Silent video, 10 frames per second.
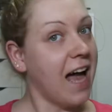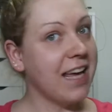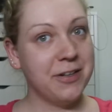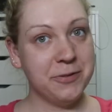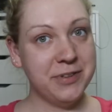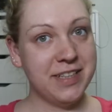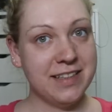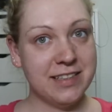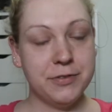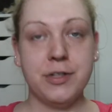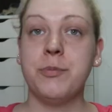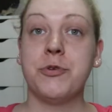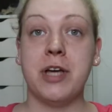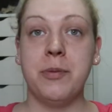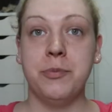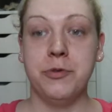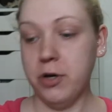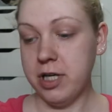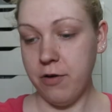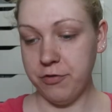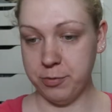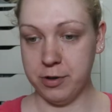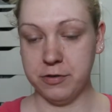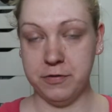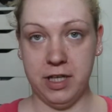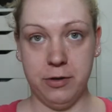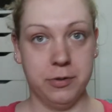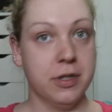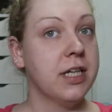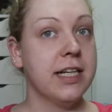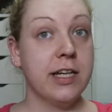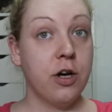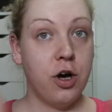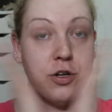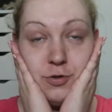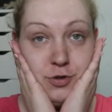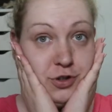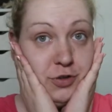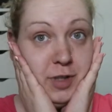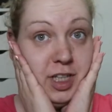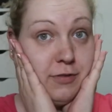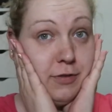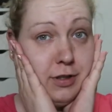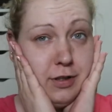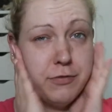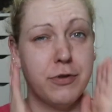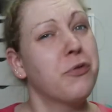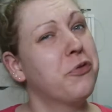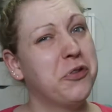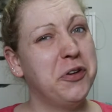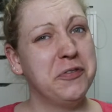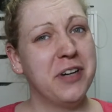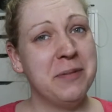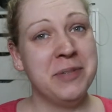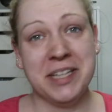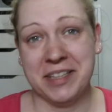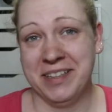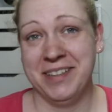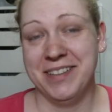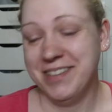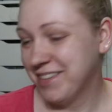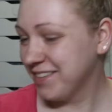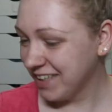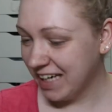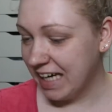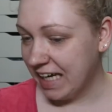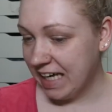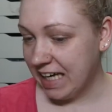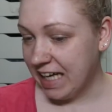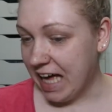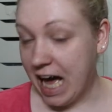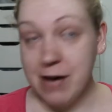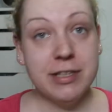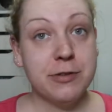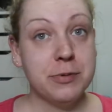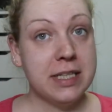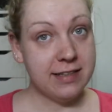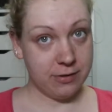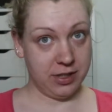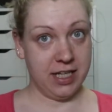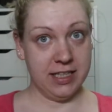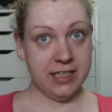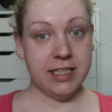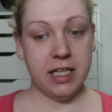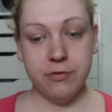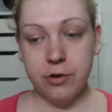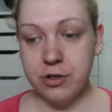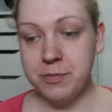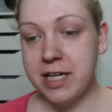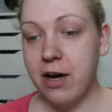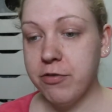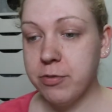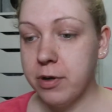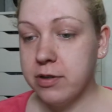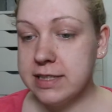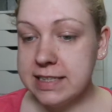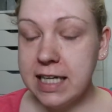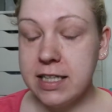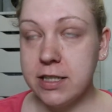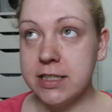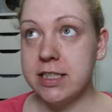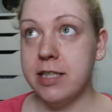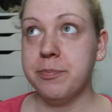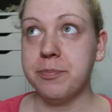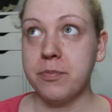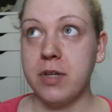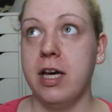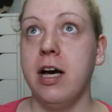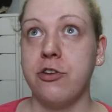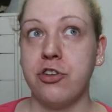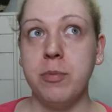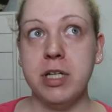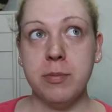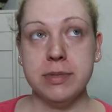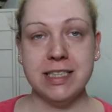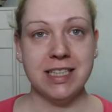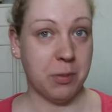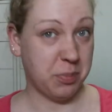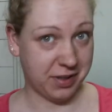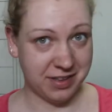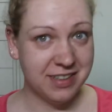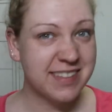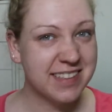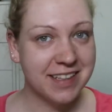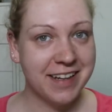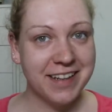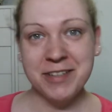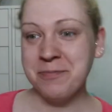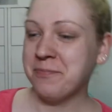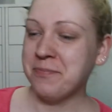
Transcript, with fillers: Hi und herzlich willkommen zu einem neuen Aufgebraucht-Video. Heute ungeschminkt, weil es einfach voll warm hier drin ist. Aber darum geht es auch gar nicht. Ich wollte euch meine aufgebrauchten Sachen aus dem, ja, ich schäme mich ein bisschen, April zeigen.